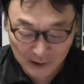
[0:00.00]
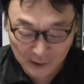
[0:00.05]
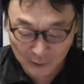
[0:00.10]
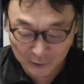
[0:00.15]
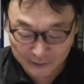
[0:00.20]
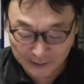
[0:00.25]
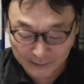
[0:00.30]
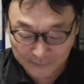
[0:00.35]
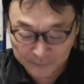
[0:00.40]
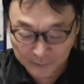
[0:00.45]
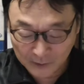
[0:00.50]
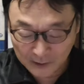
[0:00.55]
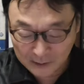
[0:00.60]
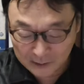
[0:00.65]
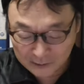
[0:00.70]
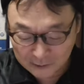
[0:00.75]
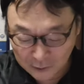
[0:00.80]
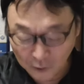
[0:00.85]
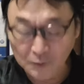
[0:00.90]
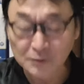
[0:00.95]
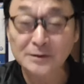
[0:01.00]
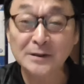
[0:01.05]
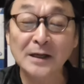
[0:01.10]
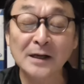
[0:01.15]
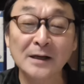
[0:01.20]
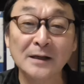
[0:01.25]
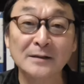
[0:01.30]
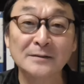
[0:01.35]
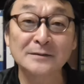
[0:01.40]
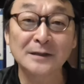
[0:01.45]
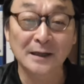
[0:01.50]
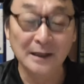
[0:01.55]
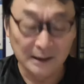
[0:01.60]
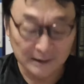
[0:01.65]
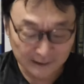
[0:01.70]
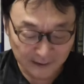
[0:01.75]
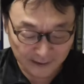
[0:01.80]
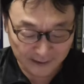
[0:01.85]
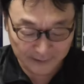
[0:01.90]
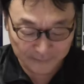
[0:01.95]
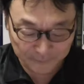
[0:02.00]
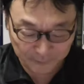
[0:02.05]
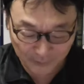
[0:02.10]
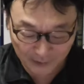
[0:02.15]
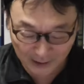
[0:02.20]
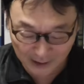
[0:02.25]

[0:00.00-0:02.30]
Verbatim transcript: ほんで、そんな中で、